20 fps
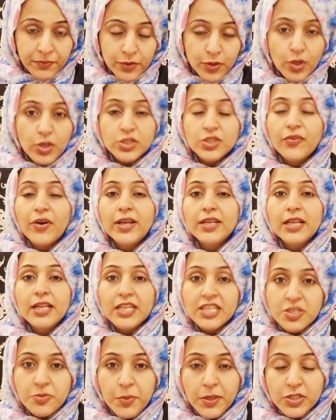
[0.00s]
नौजवान
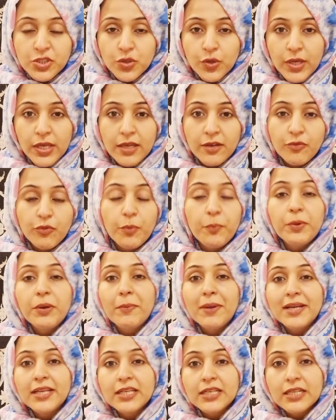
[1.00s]
अलिशबा जो है वो प्री
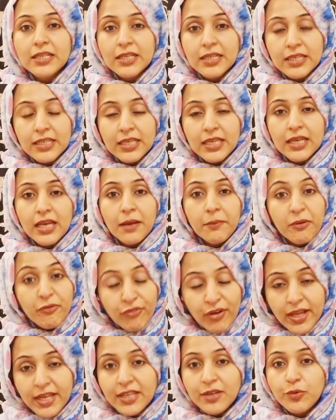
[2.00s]
मेडिकल करके अभी
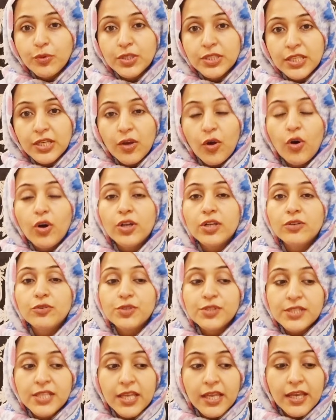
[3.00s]
फारिग हुई थी और
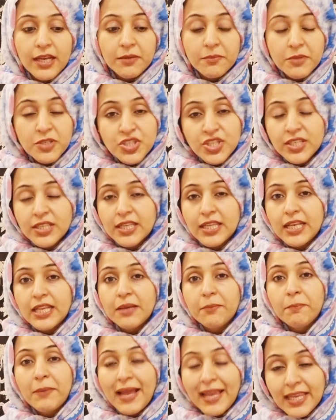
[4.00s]
उसने एडमिशन के लिए
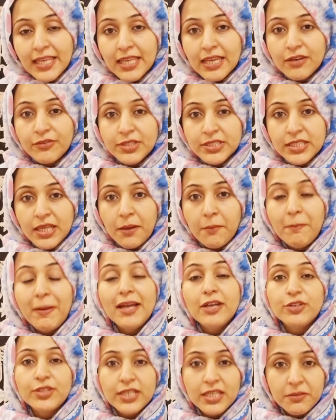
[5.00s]
अप्लाई किया हुआ था
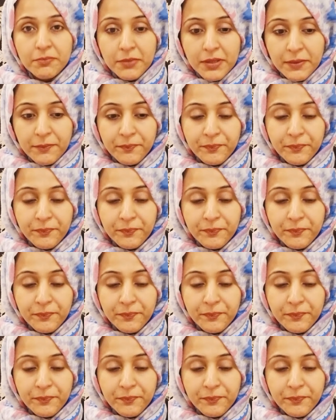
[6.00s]
बायोटेक में